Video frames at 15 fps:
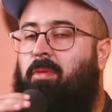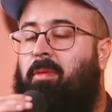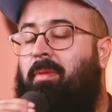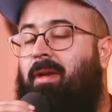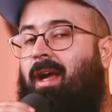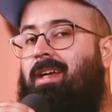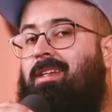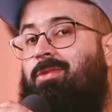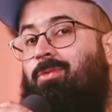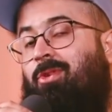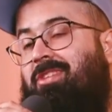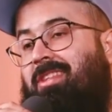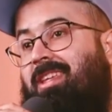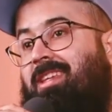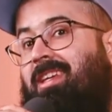अमर बिन आस
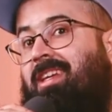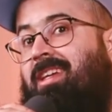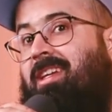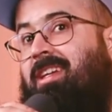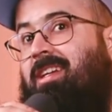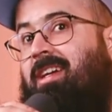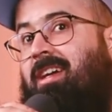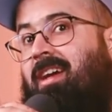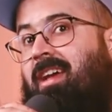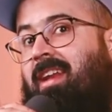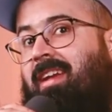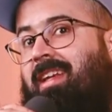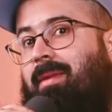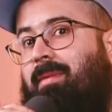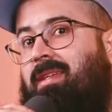वॉज थिंकिंग कि
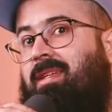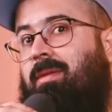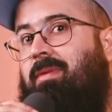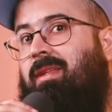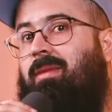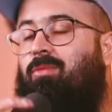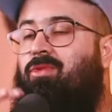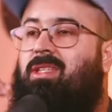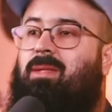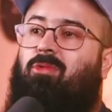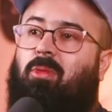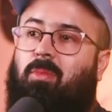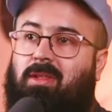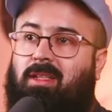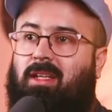अल्लाह के नबी सबसे ज़्यादा मुझसे
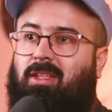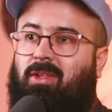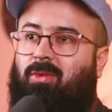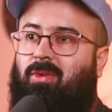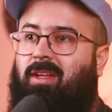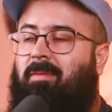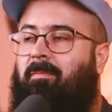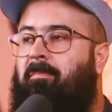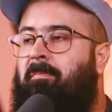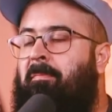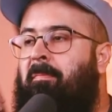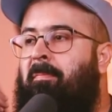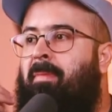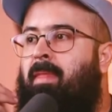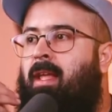मोहब्बत करते
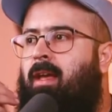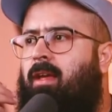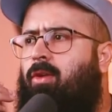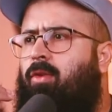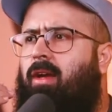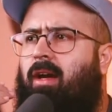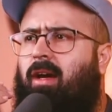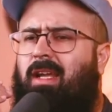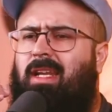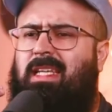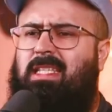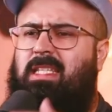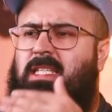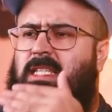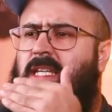होंगे क्योंकि हर
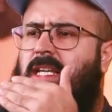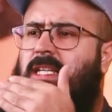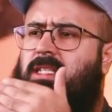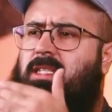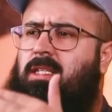किसी से